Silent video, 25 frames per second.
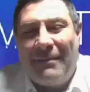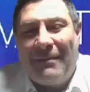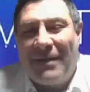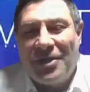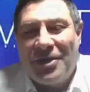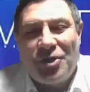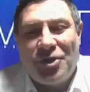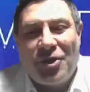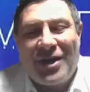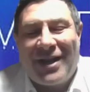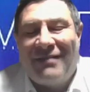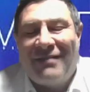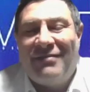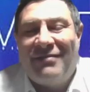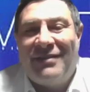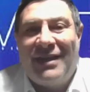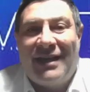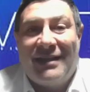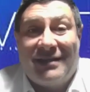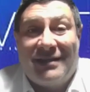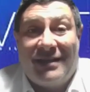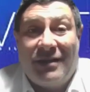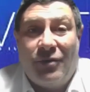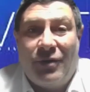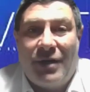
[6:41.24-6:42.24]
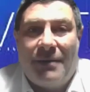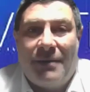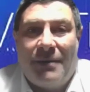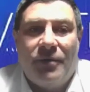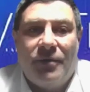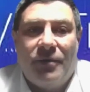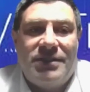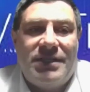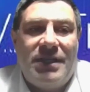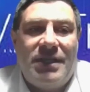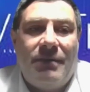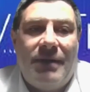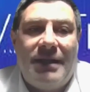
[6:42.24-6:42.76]
la mayor cantidad de seguridad
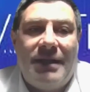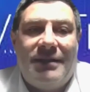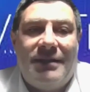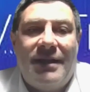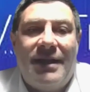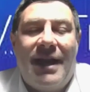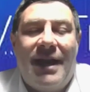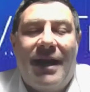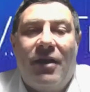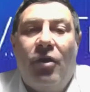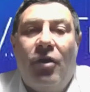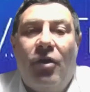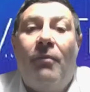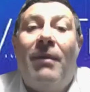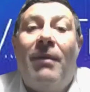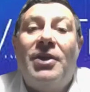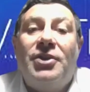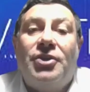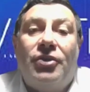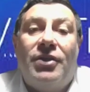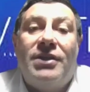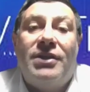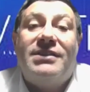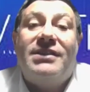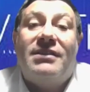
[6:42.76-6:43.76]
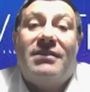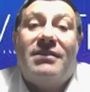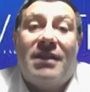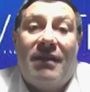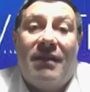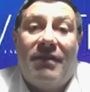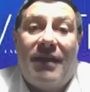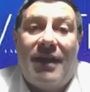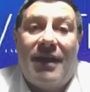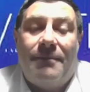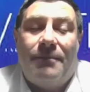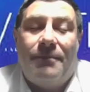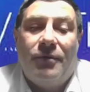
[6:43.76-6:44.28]
posible y tener los mayores
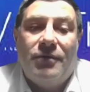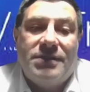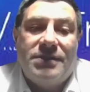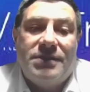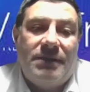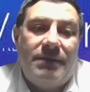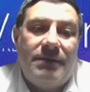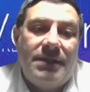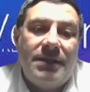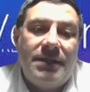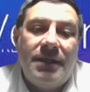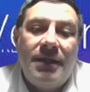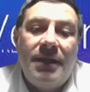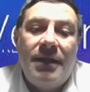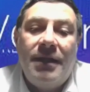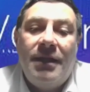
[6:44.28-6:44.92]
estándares posibles.